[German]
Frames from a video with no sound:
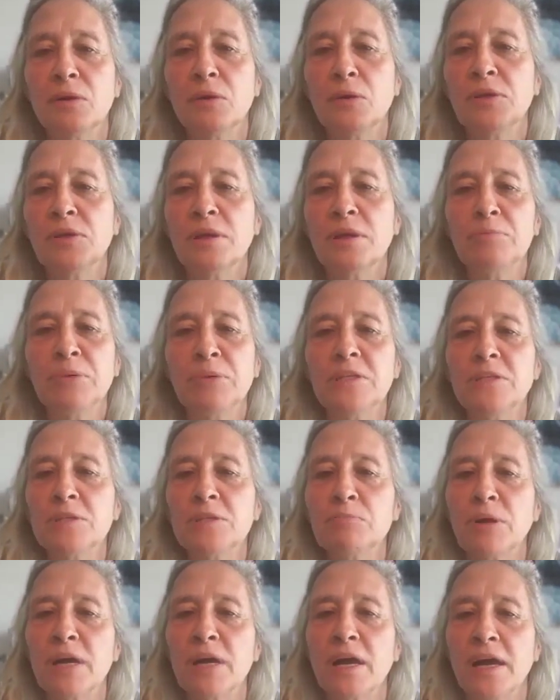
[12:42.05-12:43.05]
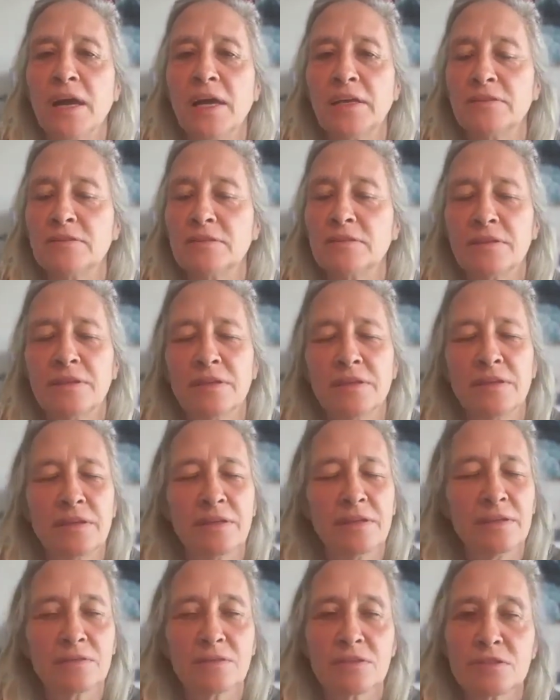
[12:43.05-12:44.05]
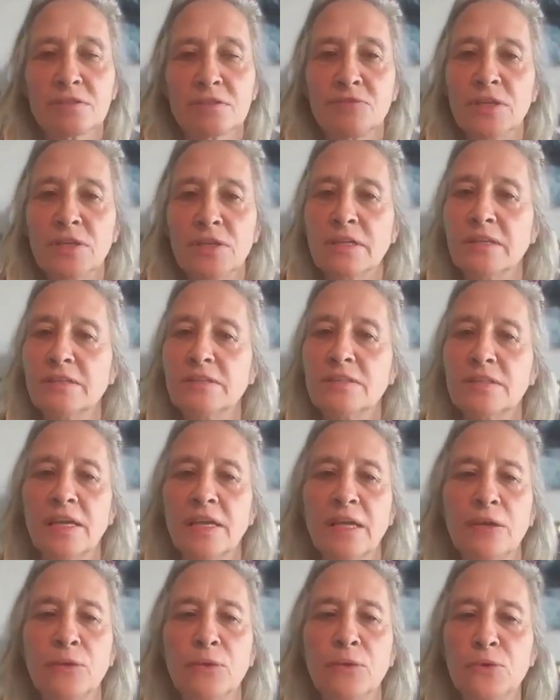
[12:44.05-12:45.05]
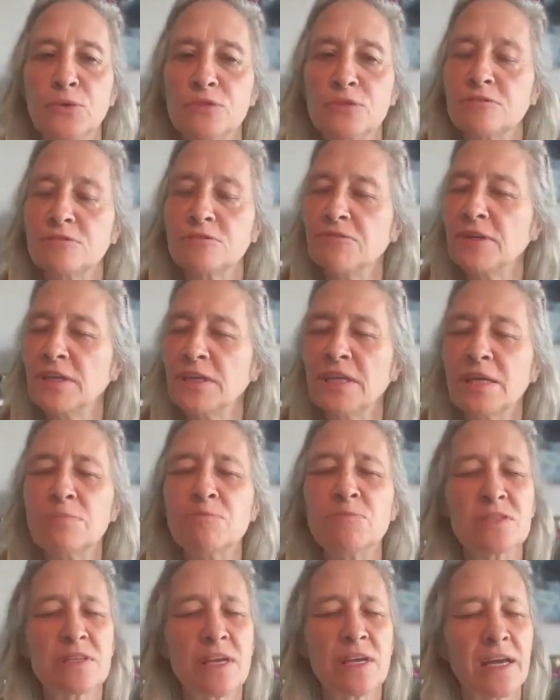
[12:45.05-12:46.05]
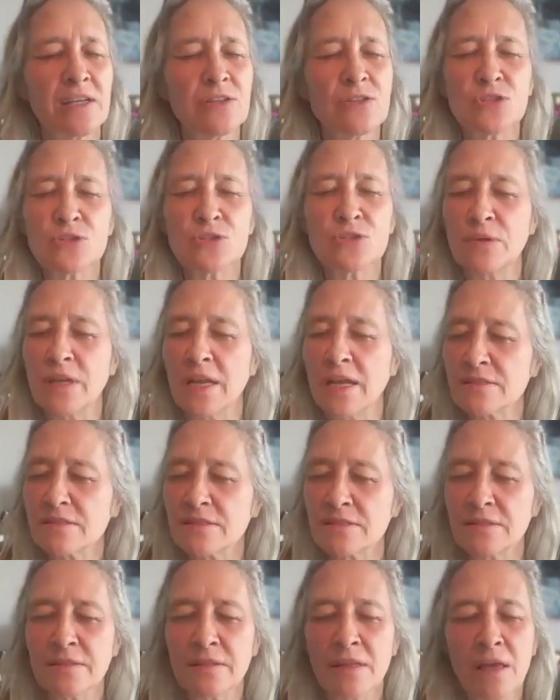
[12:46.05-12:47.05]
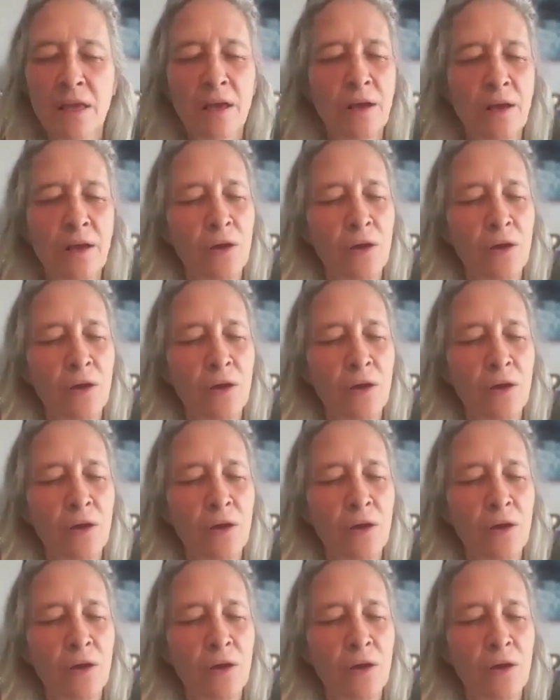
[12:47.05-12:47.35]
Oder bin ich bereit, das wirklich erlöst, vergeben sein zu lassen,